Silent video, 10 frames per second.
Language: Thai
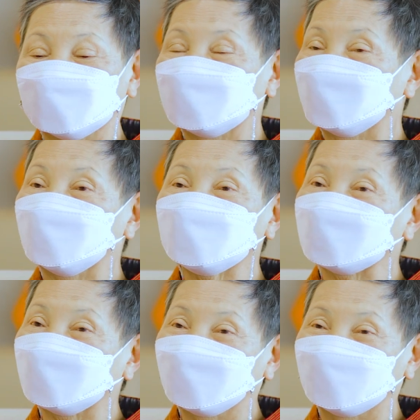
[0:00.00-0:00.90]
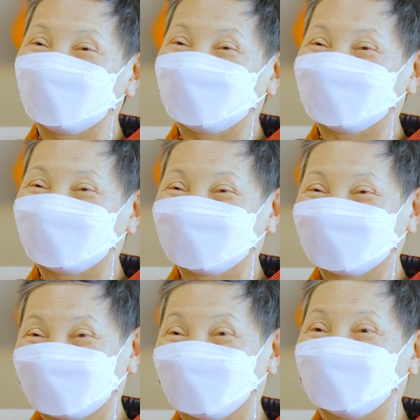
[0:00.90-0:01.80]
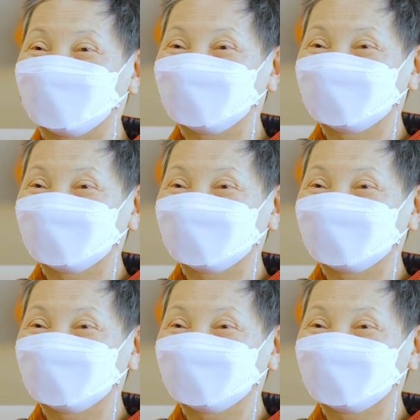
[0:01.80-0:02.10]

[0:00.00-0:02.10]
มันจะล็อกอยู่ตลอดเวลาค่ะ